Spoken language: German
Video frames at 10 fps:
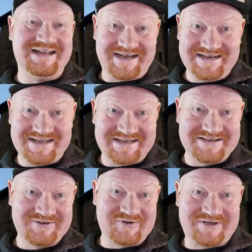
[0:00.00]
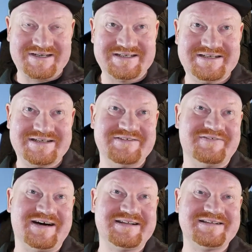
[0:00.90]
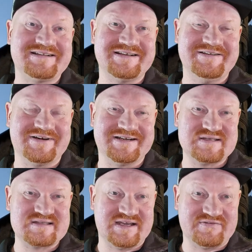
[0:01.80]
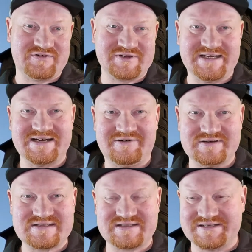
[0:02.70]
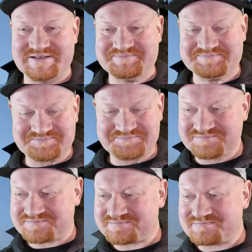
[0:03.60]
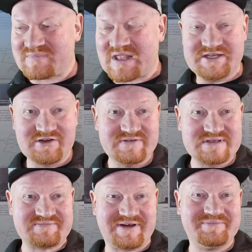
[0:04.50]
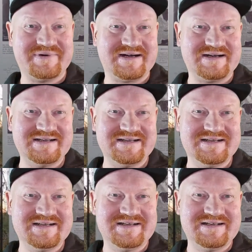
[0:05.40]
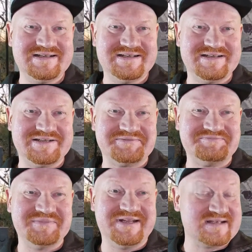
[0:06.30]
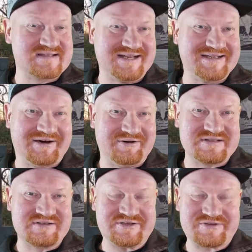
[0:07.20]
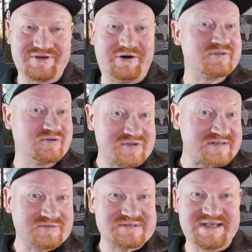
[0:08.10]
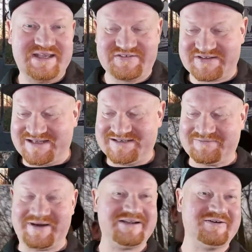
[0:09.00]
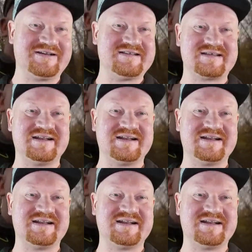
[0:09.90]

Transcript: lang, lang genug äh, gewartet, lieber Christian von Geh raus. Ähm, ich hoffe, es waren ein paar ähm, interessante Ausricht Ausrüstungsgegenstände. Mein Gott, ist